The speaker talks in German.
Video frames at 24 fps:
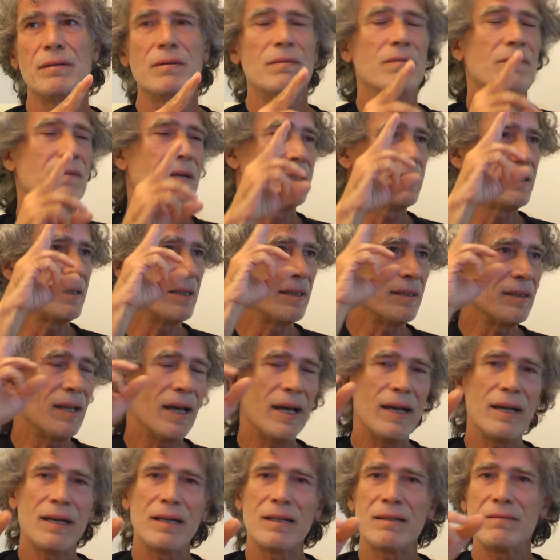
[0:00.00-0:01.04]
Was sie
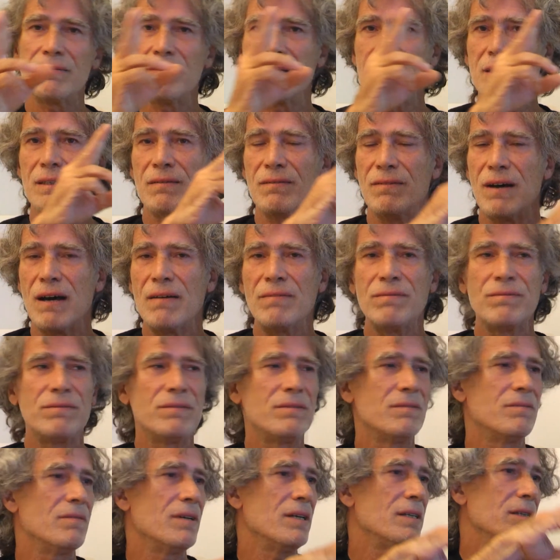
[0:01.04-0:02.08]
denken, welche
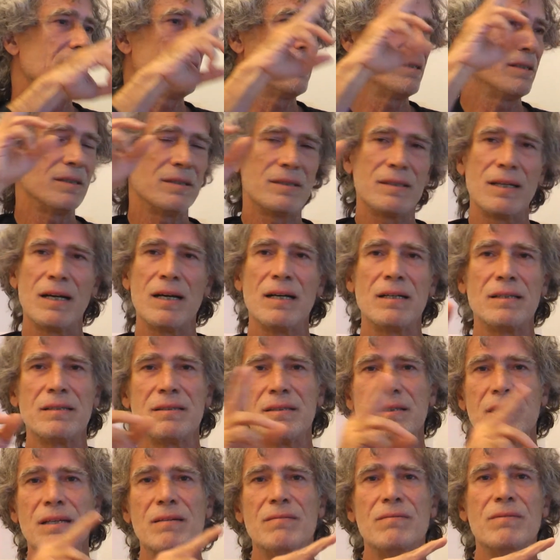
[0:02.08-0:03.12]
Waffen, welche Sachen
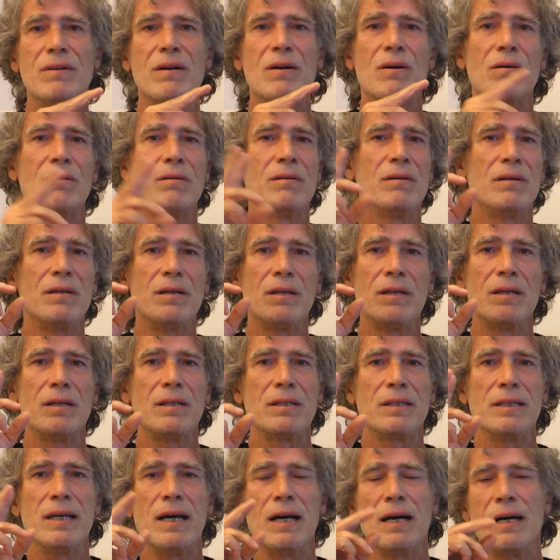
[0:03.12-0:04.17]
sie einfach auch
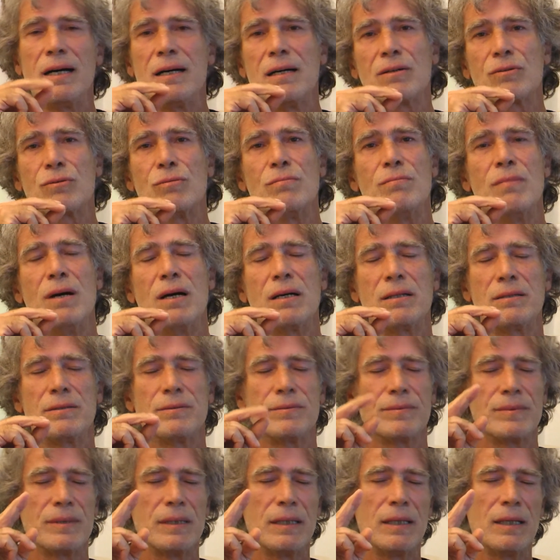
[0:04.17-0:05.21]
da rummachen.
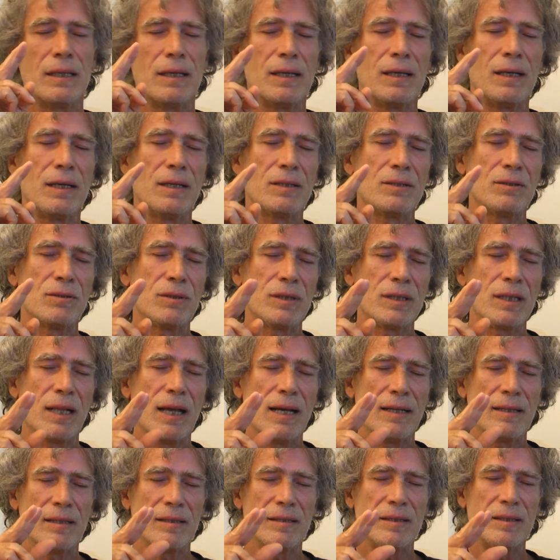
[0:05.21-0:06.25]
So, ich
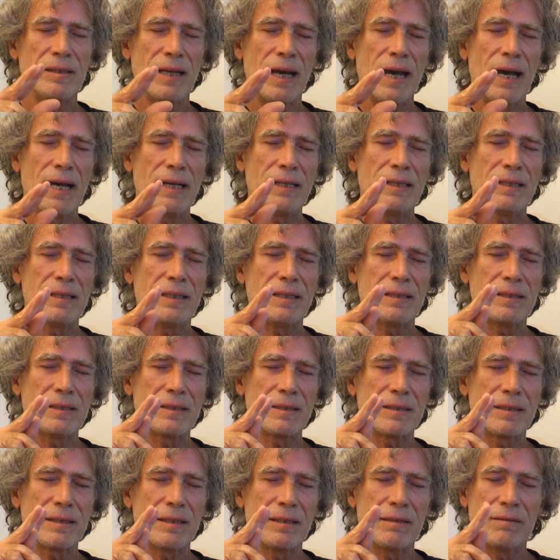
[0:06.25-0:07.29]
lade dich ein,
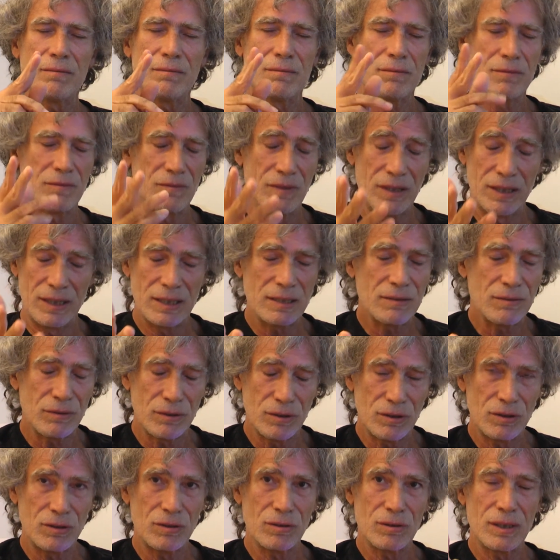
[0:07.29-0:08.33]
jetzt, äh, wenn das für
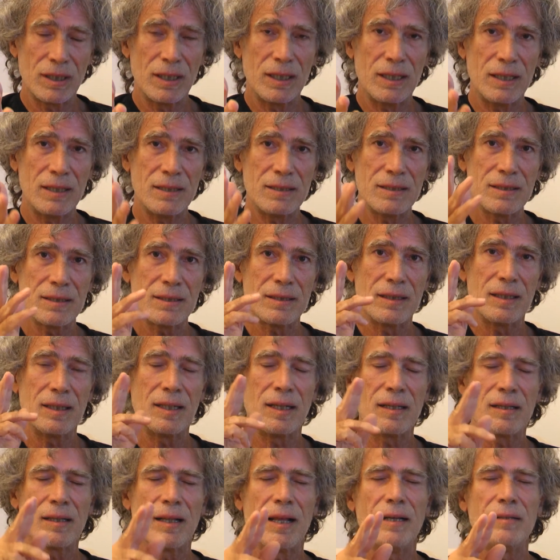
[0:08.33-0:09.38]
dich okay ist, den
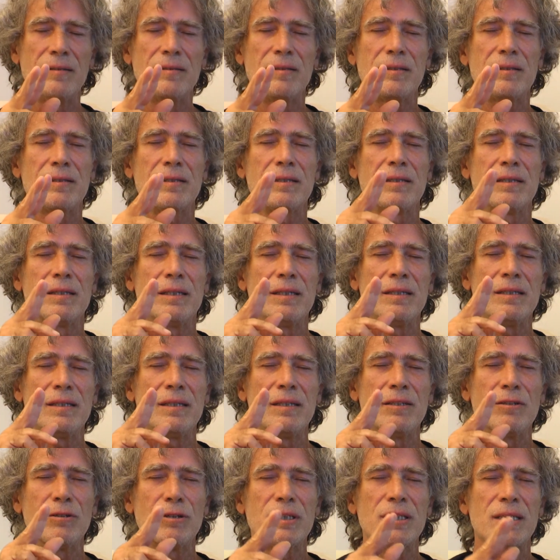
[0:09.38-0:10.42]
Atlantik in
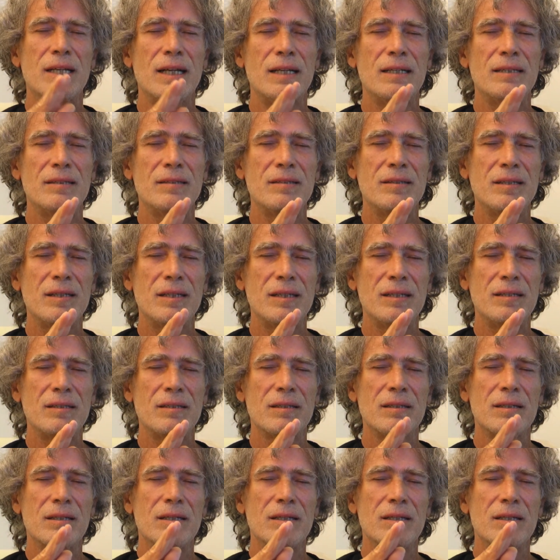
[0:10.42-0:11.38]
die Neutralität